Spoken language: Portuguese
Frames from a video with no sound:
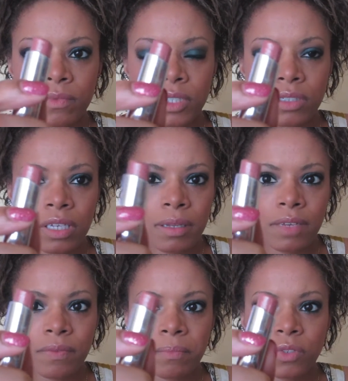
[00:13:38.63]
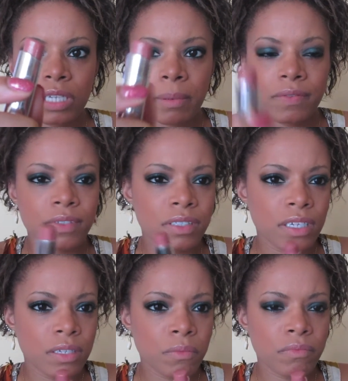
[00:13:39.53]
Deixa eu até mostrar pra
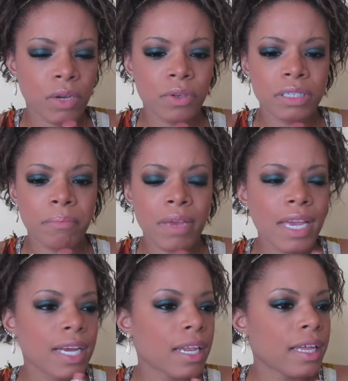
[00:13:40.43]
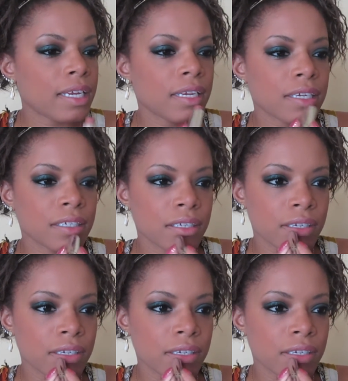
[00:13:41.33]
vocês, é uma coisa bem clarinha.